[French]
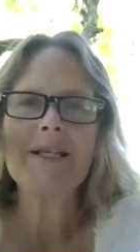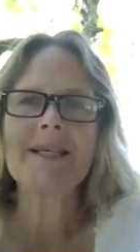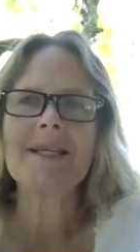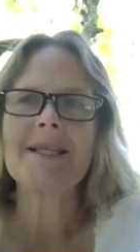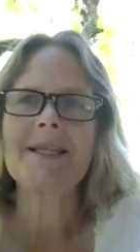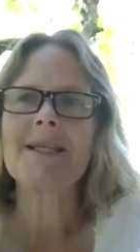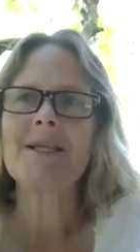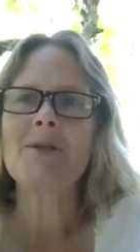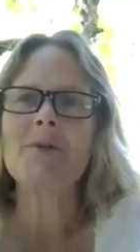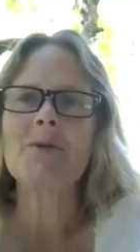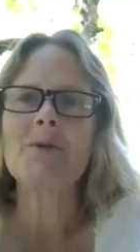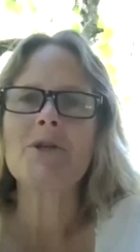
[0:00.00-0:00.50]
Ça,
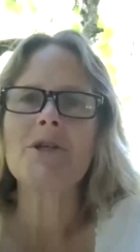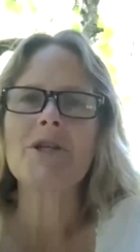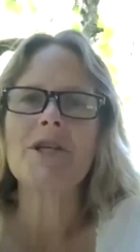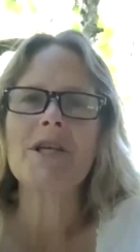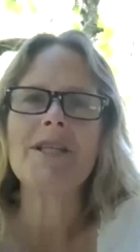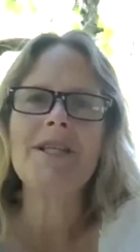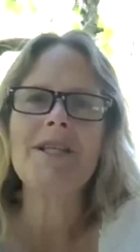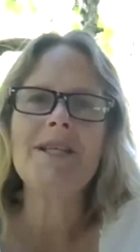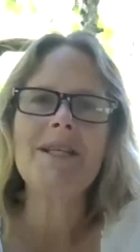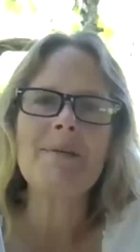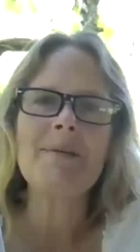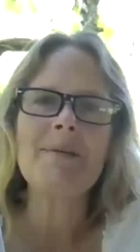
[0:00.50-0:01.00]
c'est le
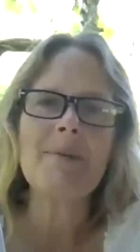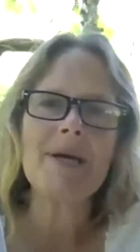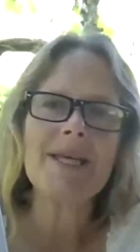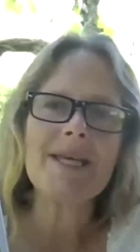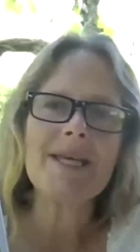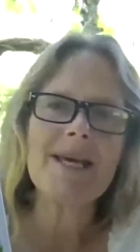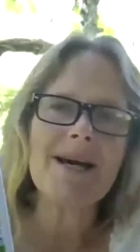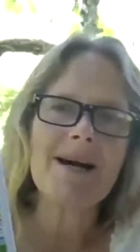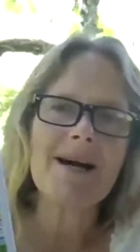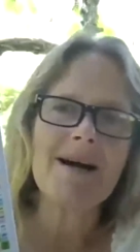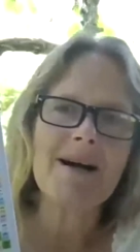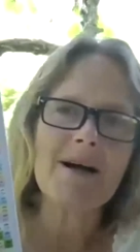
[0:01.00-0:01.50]
génie des
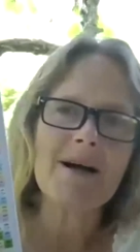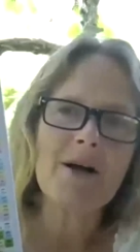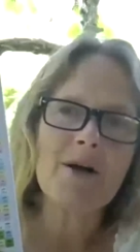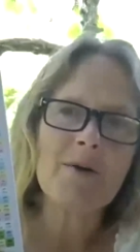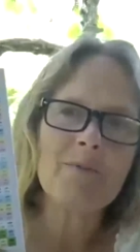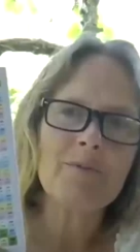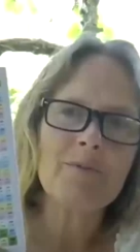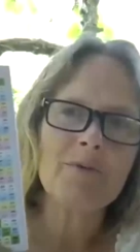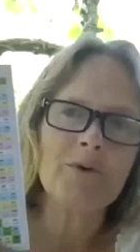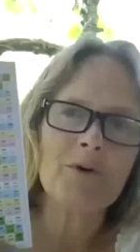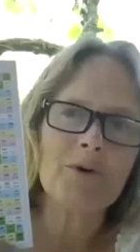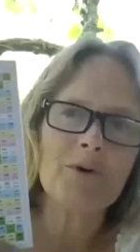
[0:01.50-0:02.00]
Mayas
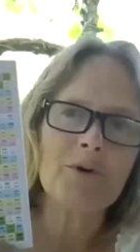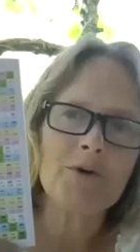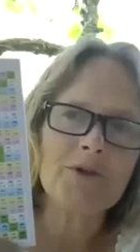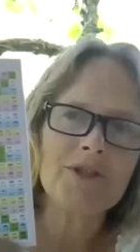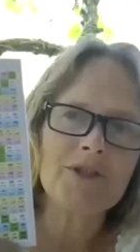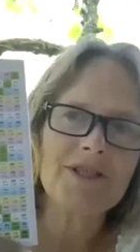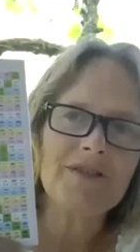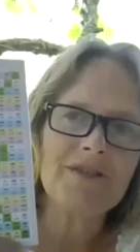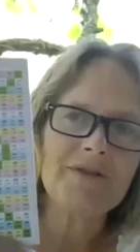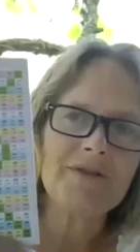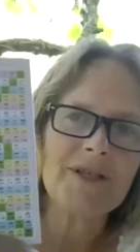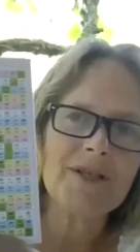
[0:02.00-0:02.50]
pour
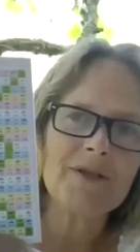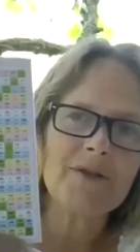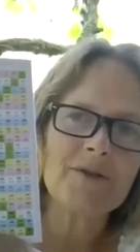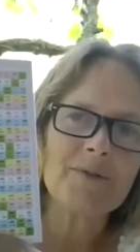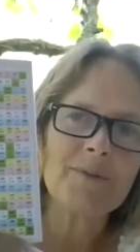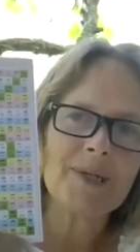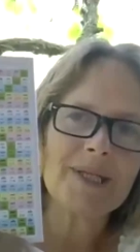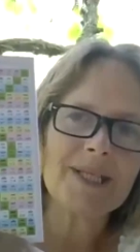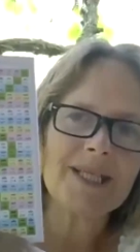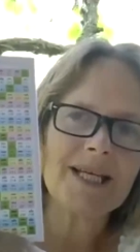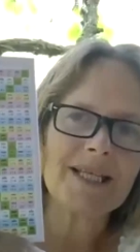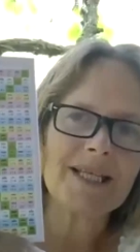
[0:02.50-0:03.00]
codifier de
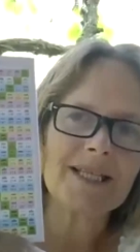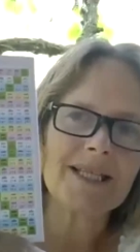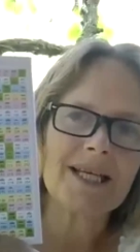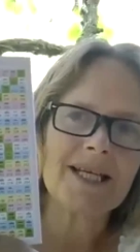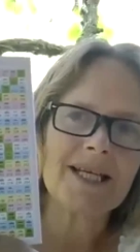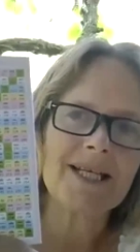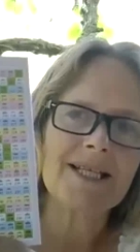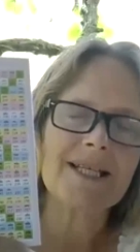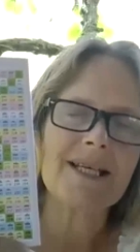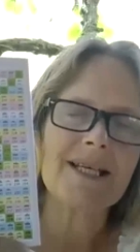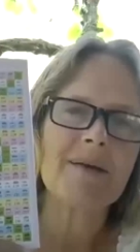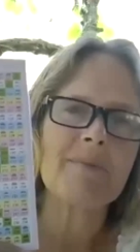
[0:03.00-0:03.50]
manière
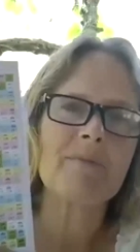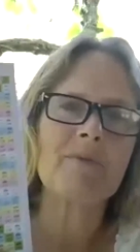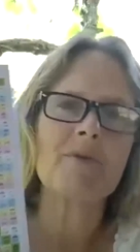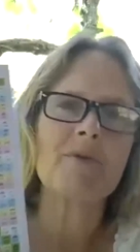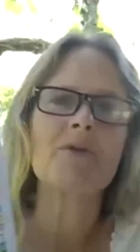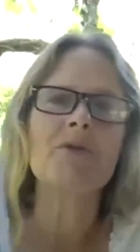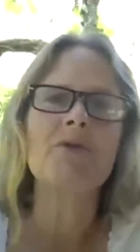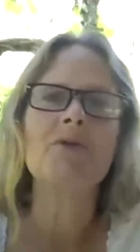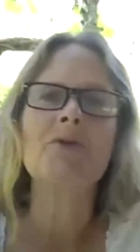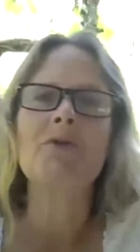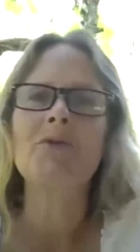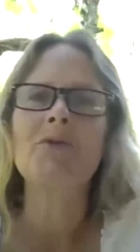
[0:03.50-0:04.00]
très
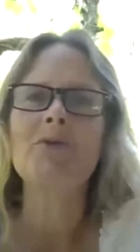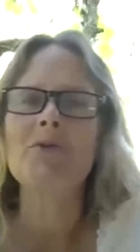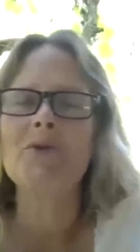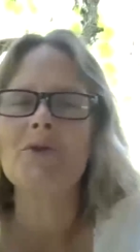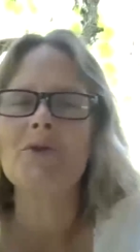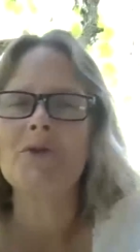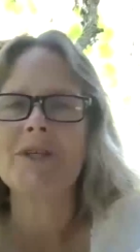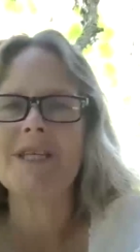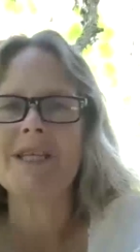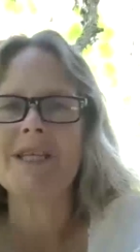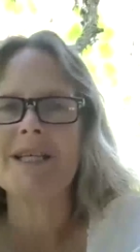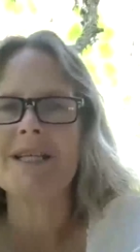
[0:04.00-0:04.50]
simple tout
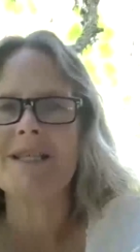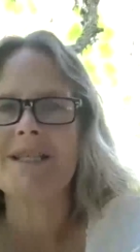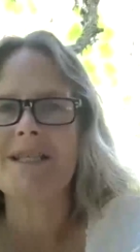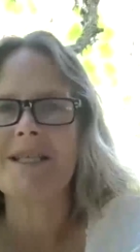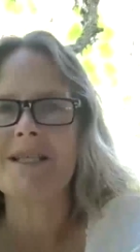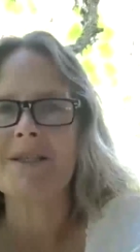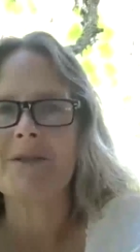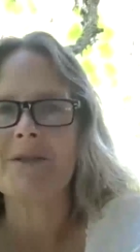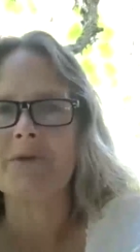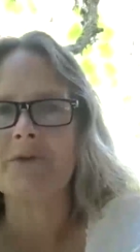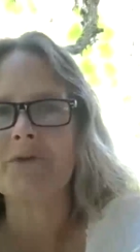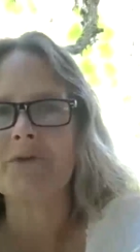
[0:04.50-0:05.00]
ce qui
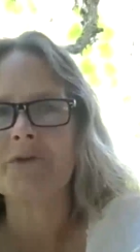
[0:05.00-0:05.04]
existe